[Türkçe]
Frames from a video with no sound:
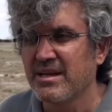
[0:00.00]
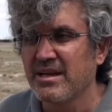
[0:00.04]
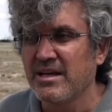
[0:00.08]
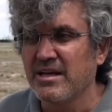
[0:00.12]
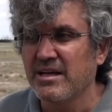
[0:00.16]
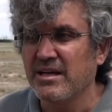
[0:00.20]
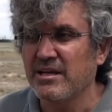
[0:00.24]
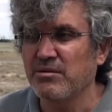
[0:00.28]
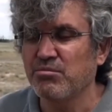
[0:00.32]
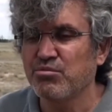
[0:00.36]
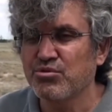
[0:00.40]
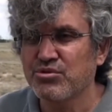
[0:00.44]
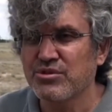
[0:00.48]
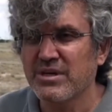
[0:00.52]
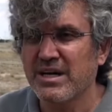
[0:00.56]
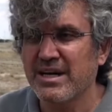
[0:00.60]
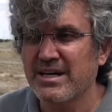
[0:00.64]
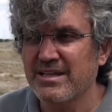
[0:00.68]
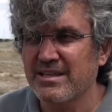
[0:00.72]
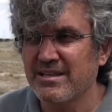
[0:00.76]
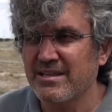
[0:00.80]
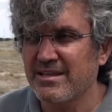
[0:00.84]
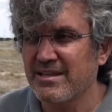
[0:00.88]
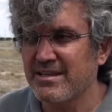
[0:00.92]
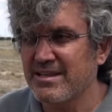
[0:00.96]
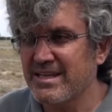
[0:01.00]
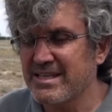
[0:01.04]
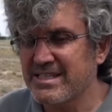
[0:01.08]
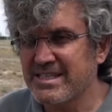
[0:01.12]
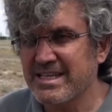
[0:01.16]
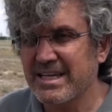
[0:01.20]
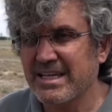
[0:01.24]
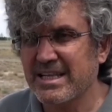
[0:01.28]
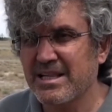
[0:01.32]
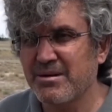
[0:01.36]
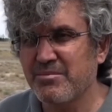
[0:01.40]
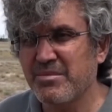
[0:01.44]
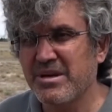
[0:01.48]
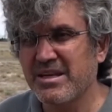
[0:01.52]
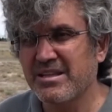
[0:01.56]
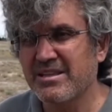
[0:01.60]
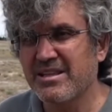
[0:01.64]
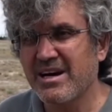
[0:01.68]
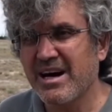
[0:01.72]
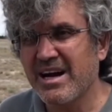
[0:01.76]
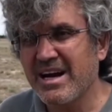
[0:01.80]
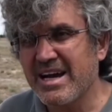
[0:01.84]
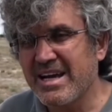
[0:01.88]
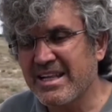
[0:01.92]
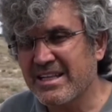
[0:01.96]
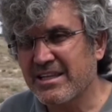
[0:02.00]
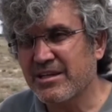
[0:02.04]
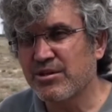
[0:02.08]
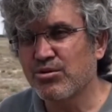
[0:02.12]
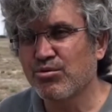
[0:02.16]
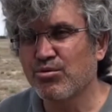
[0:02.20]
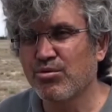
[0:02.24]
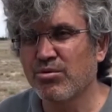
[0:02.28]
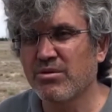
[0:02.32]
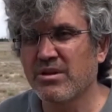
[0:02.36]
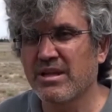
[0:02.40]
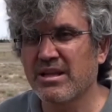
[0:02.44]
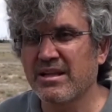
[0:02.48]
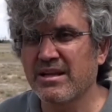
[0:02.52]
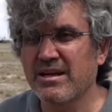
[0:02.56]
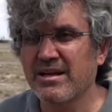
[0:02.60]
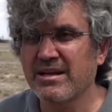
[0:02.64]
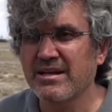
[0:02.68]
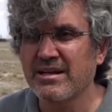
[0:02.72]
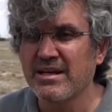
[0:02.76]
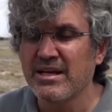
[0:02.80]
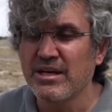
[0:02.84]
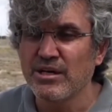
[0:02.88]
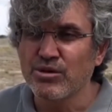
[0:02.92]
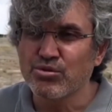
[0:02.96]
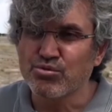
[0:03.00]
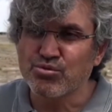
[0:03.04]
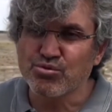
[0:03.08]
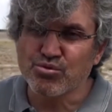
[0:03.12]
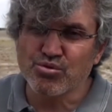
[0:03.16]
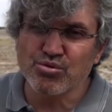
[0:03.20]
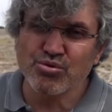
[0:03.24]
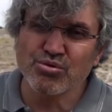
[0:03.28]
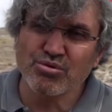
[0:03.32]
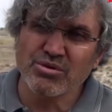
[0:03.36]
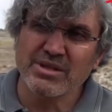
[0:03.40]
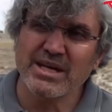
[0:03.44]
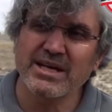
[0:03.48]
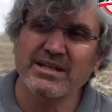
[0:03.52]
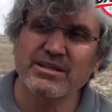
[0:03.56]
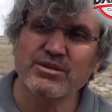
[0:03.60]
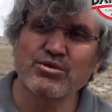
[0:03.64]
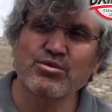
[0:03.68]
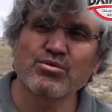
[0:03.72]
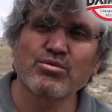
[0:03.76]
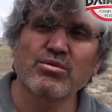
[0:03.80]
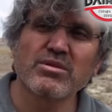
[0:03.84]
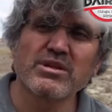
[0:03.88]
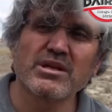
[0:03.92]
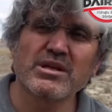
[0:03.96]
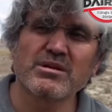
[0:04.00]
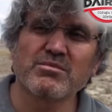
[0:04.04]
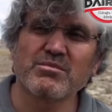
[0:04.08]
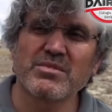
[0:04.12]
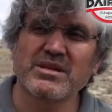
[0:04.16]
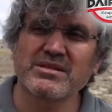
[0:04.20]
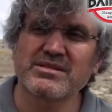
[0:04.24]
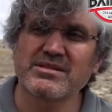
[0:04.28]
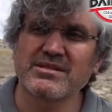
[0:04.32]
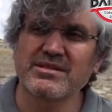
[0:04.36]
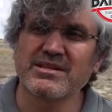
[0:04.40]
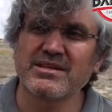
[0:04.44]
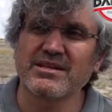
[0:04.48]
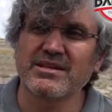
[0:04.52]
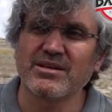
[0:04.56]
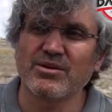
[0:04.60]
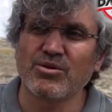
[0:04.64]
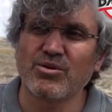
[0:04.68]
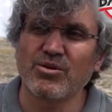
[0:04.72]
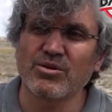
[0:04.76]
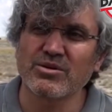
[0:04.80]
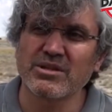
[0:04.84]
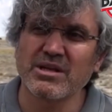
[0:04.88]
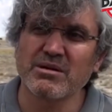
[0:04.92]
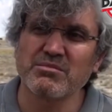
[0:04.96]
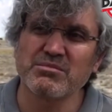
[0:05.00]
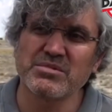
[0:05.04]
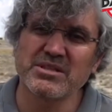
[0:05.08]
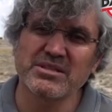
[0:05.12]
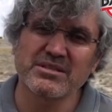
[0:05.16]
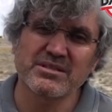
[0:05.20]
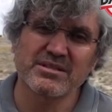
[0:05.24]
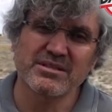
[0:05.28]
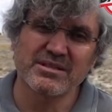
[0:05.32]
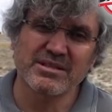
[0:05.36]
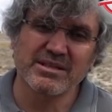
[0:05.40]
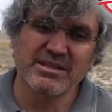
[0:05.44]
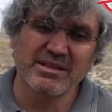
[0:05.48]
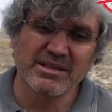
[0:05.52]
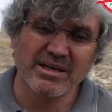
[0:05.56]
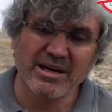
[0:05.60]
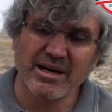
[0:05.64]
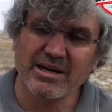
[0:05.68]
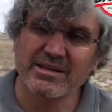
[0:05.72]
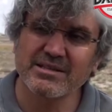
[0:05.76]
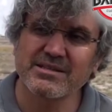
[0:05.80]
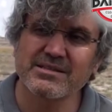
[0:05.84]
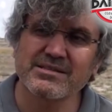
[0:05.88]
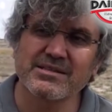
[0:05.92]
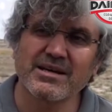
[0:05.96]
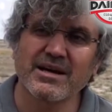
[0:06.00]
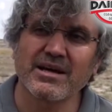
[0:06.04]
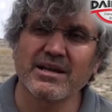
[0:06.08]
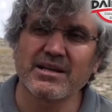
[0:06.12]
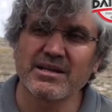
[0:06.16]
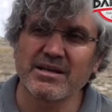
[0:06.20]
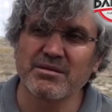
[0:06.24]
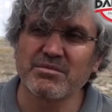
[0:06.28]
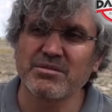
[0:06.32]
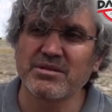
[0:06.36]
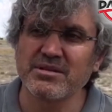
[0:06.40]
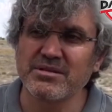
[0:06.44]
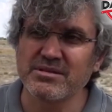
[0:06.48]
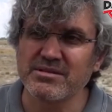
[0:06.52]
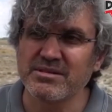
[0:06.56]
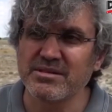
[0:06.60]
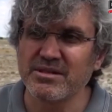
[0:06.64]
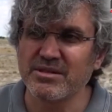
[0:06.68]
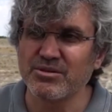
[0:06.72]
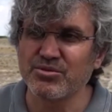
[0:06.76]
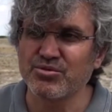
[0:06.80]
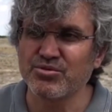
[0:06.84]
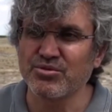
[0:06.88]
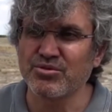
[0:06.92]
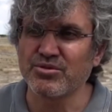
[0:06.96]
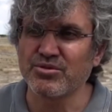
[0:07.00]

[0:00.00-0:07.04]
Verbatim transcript: E, bu sayede de desteklemeyi daha etkin kullanarak suyun da etkin kullanılmasına oradan bir e, artı sağlayabiliriz diye düşünüyorum.